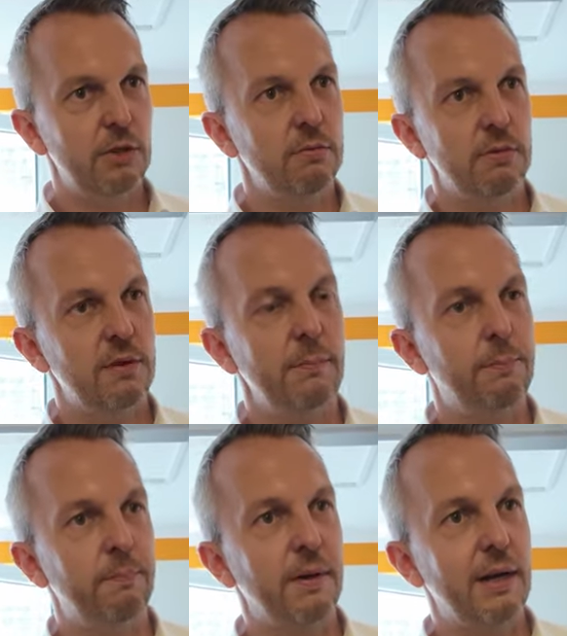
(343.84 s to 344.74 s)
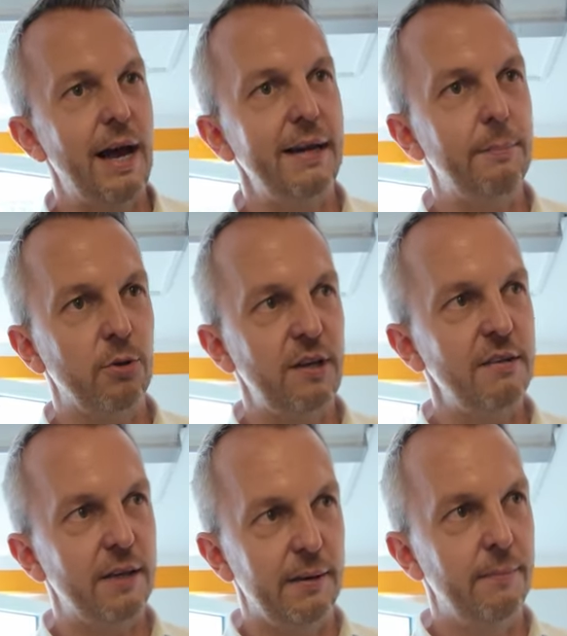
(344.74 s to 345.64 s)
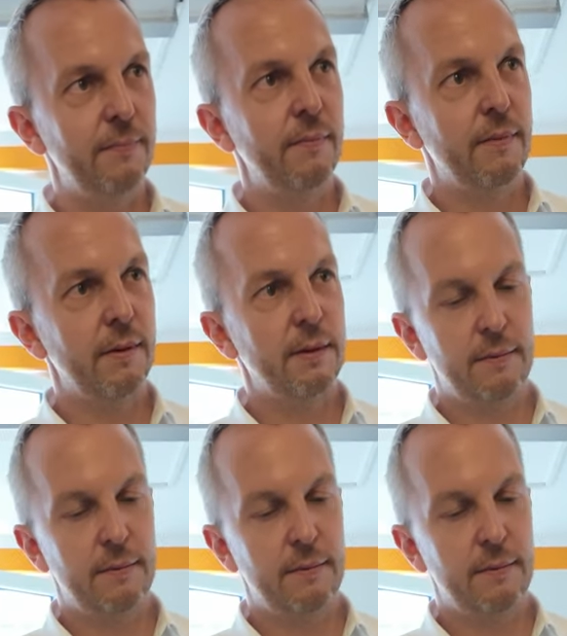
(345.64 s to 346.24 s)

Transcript: ja, ne, kleine Prozentzahl. Und dass